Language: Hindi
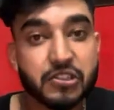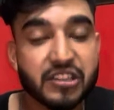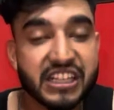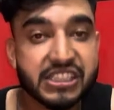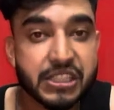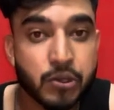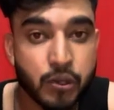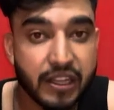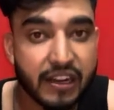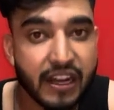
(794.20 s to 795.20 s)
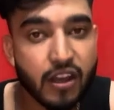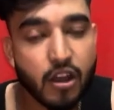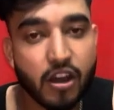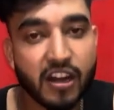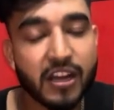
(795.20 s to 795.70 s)
तो टेस्टी हो ही रहा है
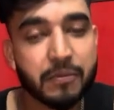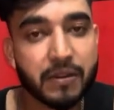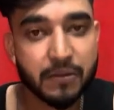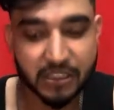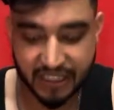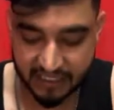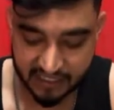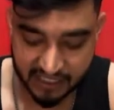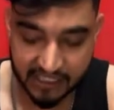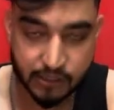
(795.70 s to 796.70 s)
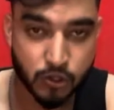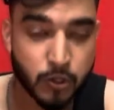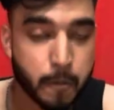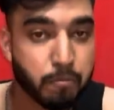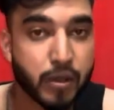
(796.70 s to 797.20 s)
और मैंने बताया था कि जो
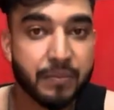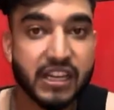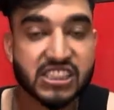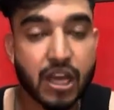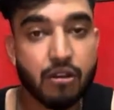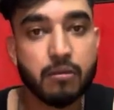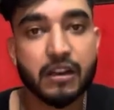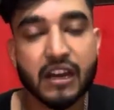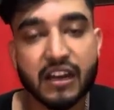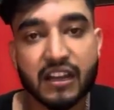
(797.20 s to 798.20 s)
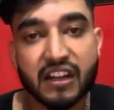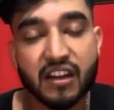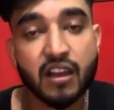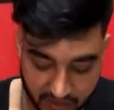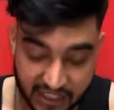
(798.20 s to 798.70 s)
मम्मी ने चावल बना रखे हैं
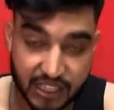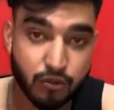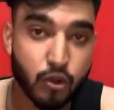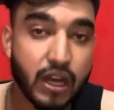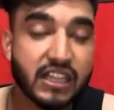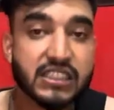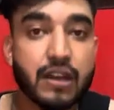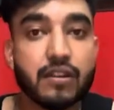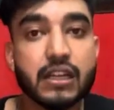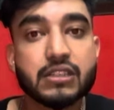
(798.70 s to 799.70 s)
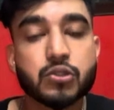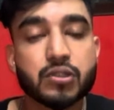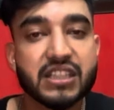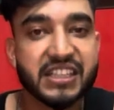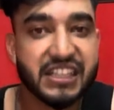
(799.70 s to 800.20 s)
ना ये वो वाले चावल है जो
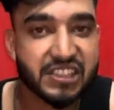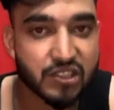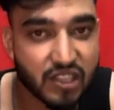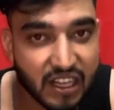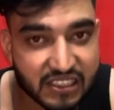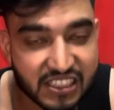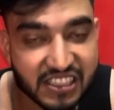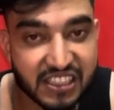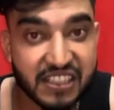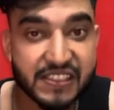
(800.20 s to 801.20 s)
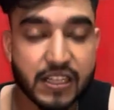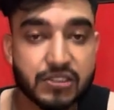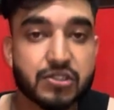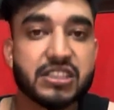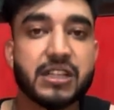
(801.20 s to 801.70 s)
दीदी के ससुराल से दीदी की
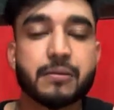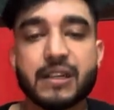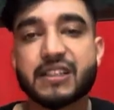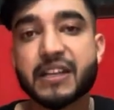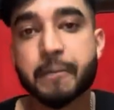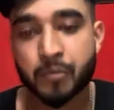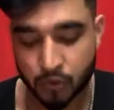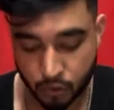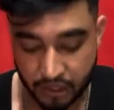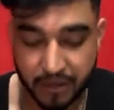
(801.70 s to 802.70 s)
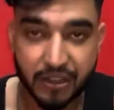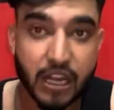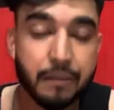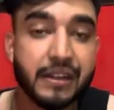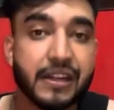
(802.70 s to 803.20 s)
सासू जी ने भेजे हैं तो ये भी
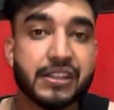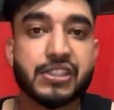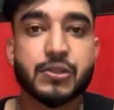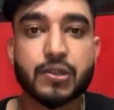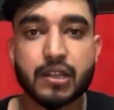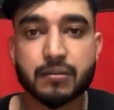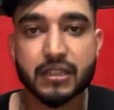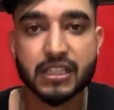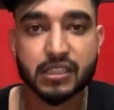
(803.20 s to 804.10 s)
काफी टेस्टी हो रहे हैं भाई